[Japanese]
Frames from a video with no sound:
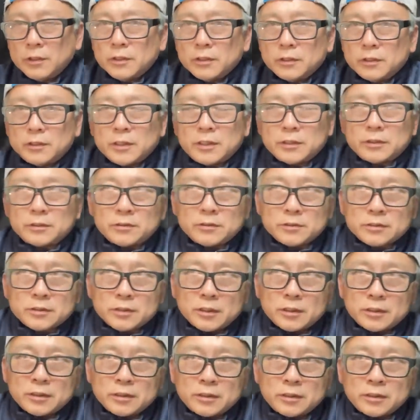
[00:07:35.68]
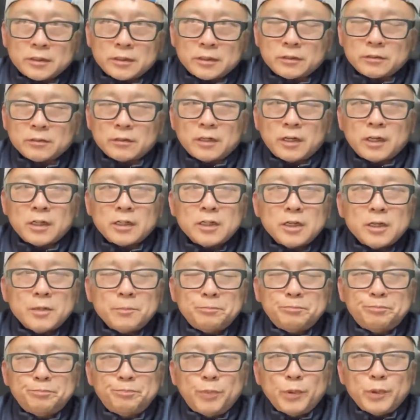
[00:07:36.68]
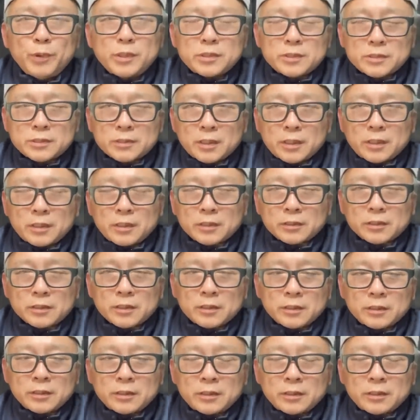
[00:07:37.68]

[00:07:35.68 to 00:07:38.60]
何ていうんですか、えー、荒っぽい使い方、